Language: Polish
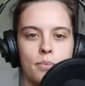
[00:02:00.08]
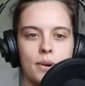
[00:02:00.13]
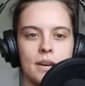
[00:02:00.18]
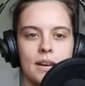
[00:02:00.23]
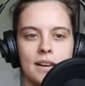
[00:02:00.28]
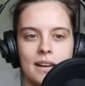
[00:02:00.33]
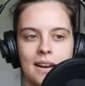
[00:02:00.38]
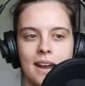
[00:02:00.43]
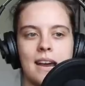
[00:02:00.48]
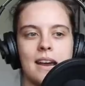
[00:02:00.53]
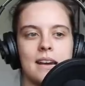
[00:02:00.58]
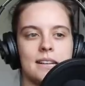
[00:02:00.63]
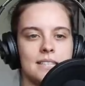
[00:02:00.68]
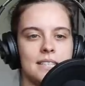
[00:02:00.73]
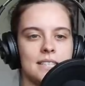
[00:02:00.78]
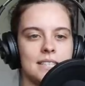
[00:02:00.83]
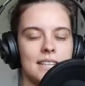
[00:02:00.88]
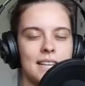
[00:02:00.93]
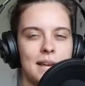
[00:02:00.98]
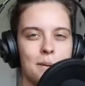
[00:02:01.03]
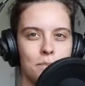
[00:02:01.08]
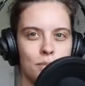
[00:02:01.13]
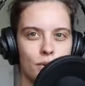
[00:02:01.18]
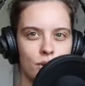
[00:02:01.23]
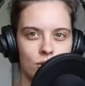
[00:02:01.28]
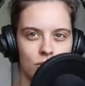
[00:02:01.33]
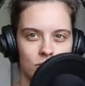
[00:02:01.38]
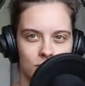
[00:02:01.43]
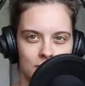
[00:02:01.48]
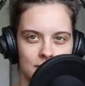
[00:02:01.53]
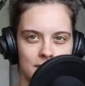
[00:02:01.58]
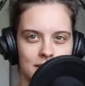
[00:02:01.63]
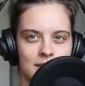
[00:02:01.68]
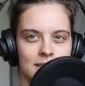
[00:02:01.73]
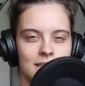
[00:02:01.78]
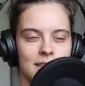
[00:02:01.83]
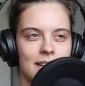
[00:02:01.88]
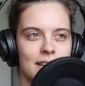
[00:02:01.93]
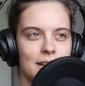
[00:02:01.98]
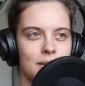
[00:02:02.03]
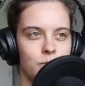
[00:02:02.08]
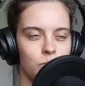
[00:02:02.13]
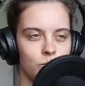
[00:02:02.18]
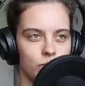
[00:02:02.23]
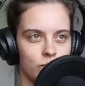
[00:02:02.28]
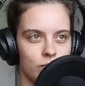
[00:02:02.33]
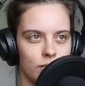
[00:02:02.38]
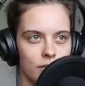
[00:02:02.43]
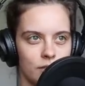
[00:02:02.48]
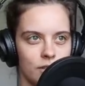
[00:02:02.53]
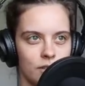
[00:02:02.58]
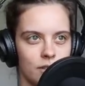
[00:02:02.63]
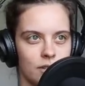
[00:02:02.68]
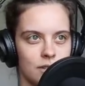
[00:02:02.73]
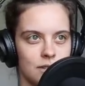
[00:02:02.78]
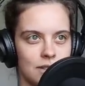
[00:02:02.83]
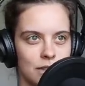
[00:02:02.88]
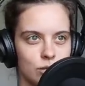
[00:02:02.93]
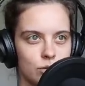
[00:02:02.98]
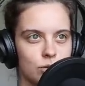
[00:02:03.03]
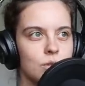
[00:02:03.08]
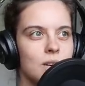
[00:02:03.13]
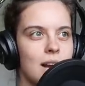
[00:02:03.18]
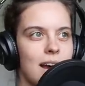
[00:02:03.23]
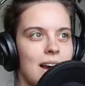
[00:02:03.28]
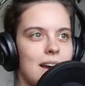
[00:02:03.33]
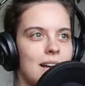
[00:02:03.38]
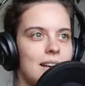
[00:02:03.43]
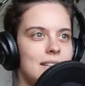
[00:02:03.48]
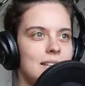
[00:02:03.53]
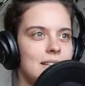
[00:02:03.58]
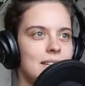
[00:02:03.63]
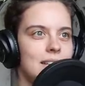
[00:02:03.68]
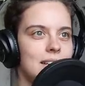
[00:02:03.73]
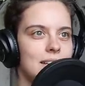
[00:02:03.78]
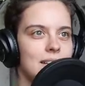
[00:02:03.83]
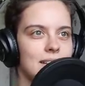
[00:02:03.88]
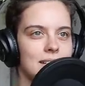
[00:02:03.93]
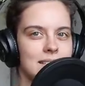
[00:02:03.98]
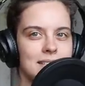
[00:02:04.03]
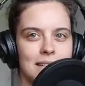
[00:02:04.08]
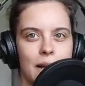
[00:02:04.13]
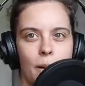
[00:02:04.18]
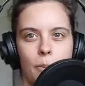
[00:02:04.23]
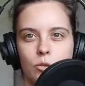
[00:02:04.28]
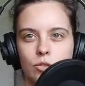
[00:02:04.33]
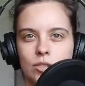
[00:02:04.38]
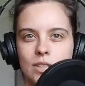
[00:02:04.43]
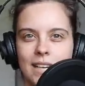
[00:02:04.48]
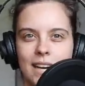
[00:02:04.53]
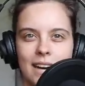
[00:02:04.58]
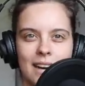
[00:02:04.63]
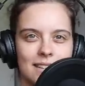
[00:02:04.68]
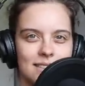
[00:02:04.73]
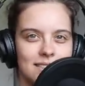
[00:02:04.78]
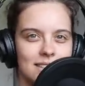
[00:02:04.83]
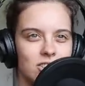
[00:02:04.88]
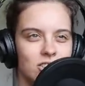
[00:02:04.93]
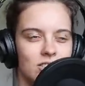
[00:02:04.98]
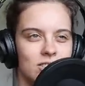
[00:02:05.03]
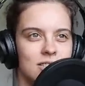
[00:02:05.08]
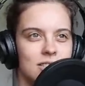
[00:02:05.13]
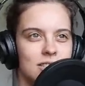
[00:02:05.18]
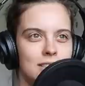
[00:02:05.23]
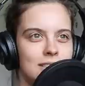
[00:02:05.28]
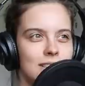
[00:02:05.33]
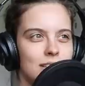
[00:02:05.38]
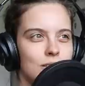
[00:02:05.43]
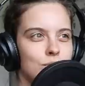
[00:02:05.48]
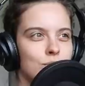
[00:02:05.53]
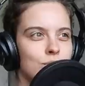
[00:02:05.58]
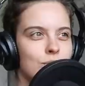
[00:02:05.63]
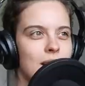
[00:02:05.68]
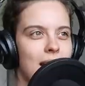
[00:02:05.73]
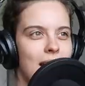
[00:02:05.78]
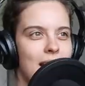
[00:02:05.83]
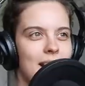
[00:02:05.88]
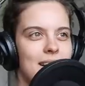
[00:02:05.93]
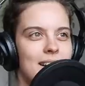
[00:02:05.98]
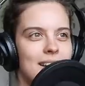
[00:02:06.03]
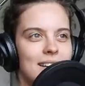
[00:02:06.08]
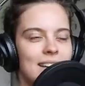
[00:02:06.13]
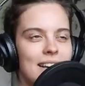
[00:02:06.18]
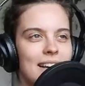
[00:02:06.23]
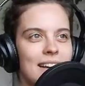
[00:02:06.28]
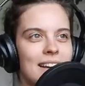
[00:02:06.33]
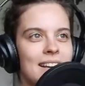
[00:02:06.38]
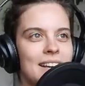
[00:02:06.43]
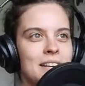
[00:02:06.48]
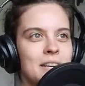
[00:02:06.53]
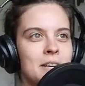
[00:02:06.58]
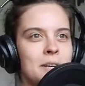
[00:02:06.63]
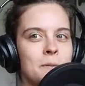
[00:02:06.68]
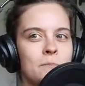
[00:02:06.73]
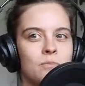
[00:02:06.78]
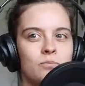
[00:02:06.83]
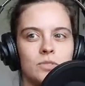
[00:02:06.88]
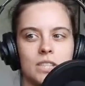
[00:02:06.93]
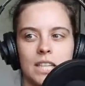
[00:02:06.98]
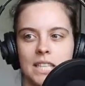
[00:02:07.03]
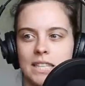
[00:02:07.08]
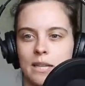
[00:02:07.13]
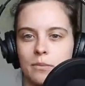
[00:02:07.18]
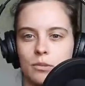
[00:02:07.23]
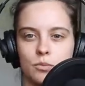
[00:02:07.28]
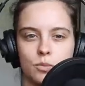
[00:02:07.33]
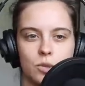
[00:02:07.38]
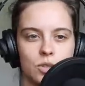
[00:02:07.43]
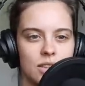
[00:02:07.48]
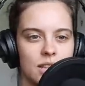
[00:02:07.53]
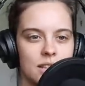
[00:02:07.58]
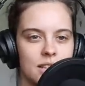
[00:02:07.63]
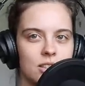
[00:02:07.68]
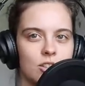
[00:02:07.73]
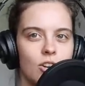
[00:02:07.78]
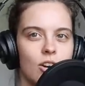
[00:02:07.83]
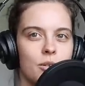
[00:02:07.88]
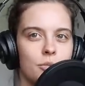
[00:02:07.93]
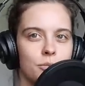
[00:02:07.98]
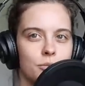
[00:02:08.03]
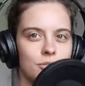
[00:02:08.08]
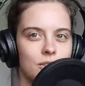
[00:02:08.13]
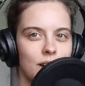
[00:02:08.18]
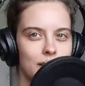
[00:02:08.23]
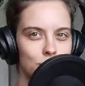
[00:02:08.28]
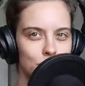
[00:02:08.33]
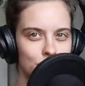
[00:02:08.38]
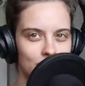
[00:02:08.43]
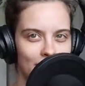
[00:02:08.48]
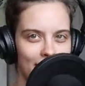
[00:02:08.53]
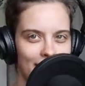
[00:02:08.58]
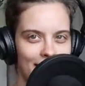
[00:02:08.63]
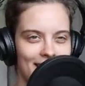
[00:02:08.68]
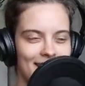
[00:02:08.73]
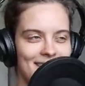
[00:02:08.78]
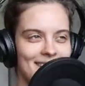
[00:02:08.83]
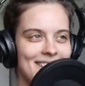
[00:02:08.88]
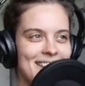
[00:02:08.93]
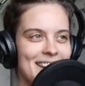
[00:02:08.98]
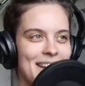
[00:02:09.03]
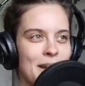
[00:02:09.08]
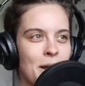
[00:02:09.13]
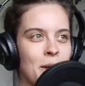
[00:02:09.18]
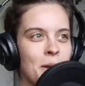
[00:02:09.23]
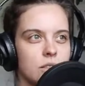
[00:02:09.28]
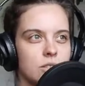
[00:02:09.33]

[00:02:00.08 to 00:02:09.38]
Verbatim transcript: pranie, takie proste, mm, naturalne, tak samo tkaniny, naturalne, tak samo sprzątanie domu, naturalne.